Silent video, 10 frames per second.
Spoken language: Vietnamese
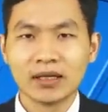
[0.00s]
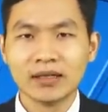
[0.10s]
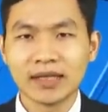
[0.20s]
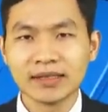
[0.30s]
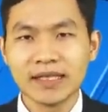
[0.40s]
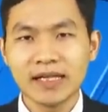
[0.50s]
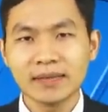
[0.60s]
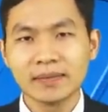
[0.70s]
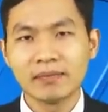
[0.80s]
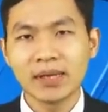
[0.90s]
Người thân chết,
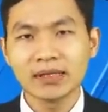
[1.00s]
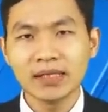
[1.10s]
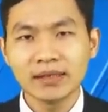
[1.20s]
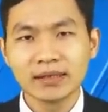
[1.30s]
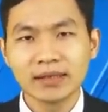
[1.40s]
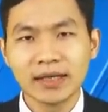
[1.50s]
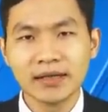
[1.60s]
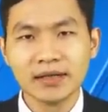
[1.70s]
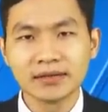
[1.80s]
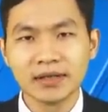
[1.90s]
mất tích
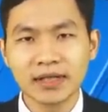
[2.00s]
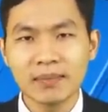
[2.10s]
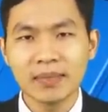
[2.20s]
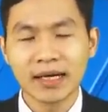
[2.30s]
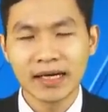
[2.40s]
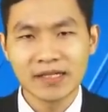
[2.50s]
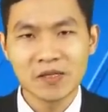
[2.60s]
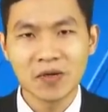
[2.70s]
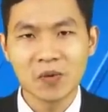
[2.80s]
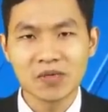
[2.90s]
thì được trợ cấp 2
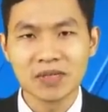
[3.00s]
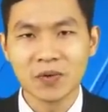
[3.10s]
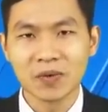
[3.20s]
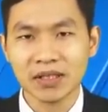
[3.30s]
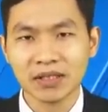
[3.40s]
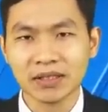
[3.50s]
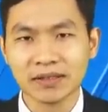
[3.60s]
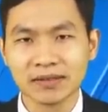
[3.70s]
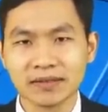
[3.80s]
triệu đồng trên một người.